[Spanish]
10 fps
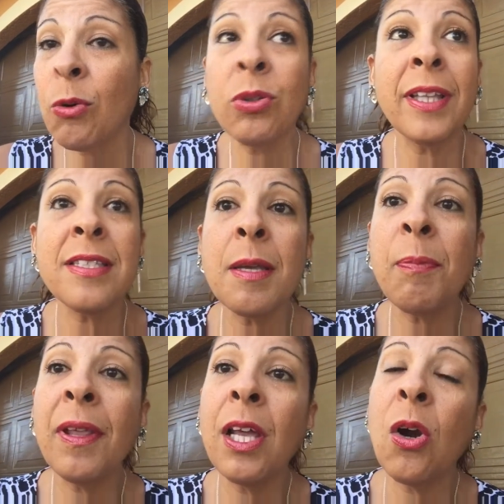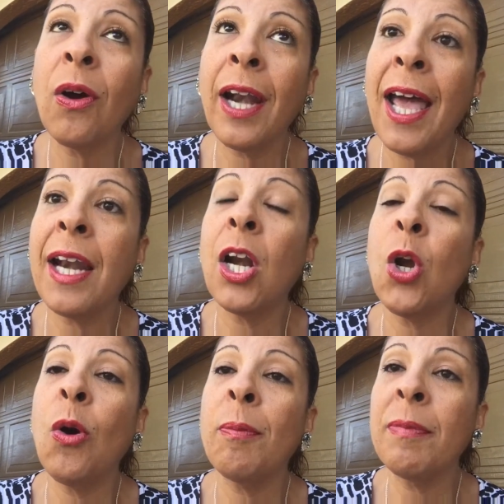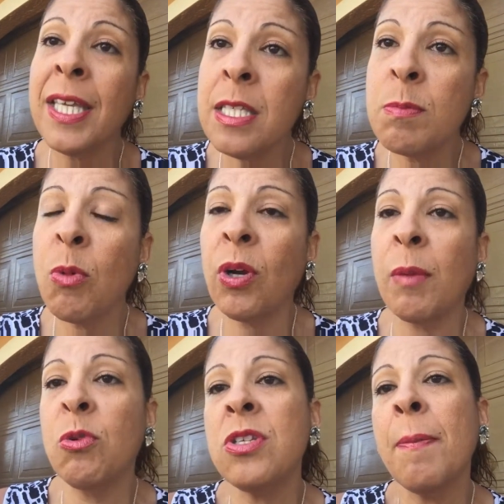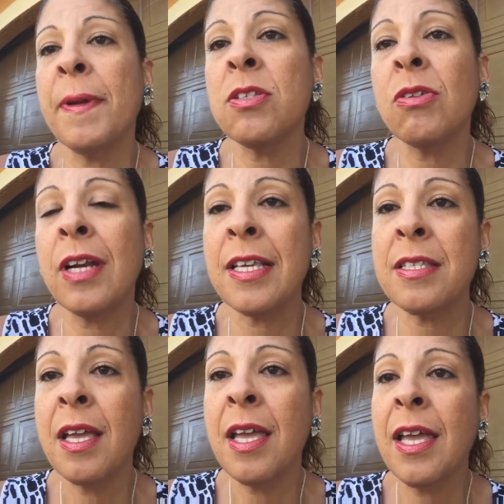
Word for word: usted sí puede lograr lo mismo que muchas personas